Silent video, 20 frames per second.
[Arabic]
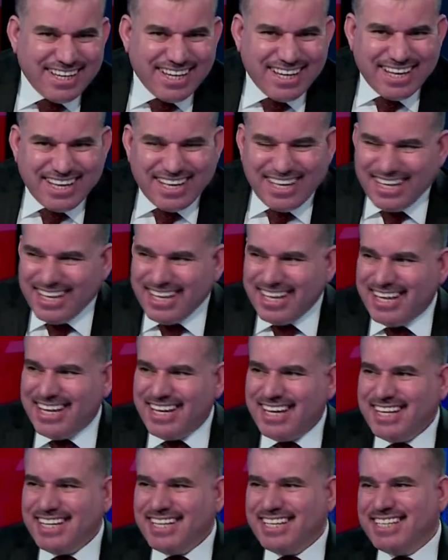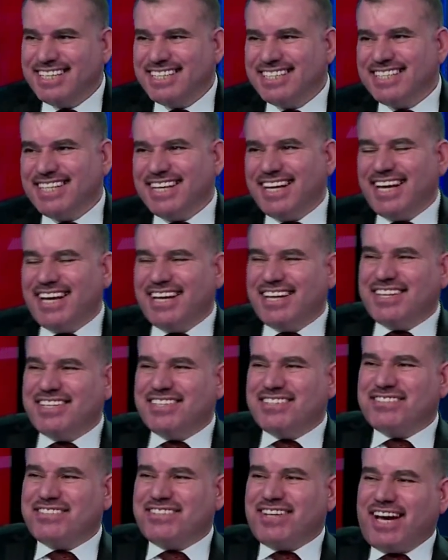زين آه.
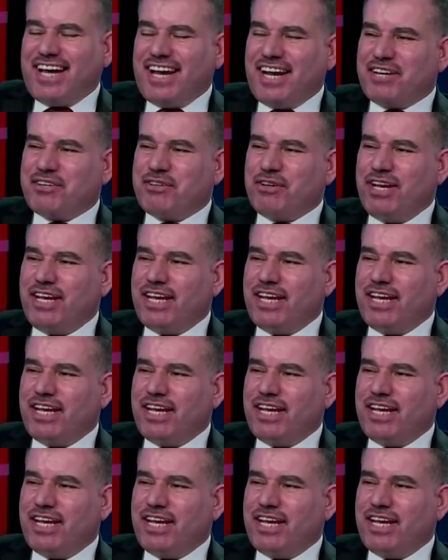فعلى كل آه.